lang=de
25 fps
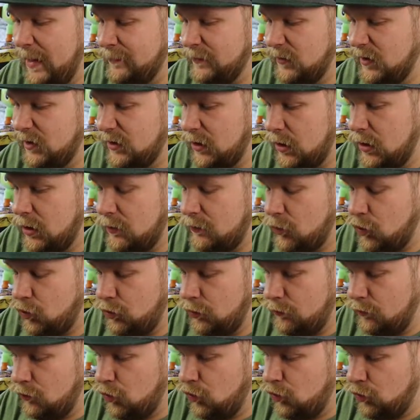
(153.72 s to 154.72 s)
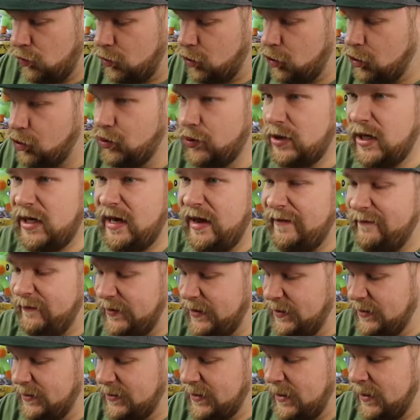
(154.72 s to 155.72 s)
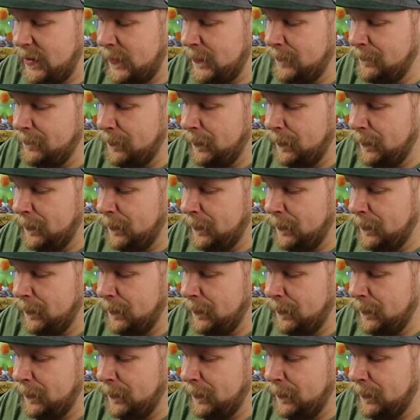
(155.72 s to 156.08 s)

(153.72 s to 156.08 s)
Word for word: haben Sonne, Mond, Mond, Stunde der Wächter.